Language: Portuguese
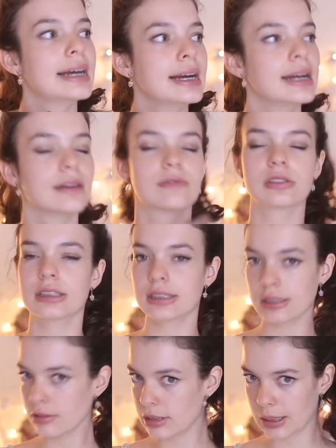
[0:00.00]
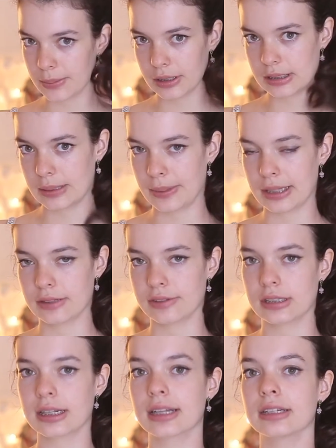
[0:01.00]
é, você não estabelece meta,
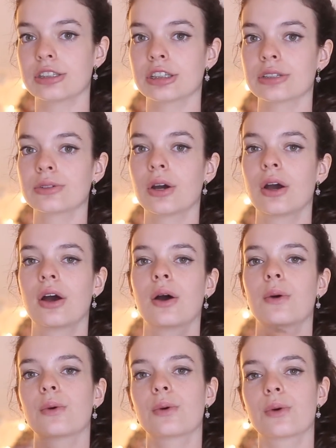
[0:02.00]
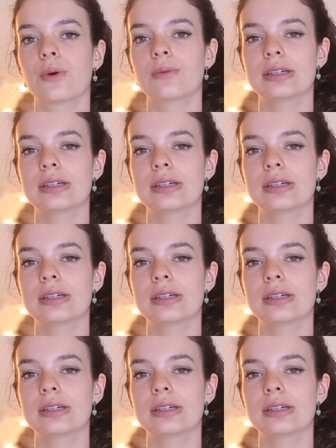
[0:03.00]
você está deixando o. Com...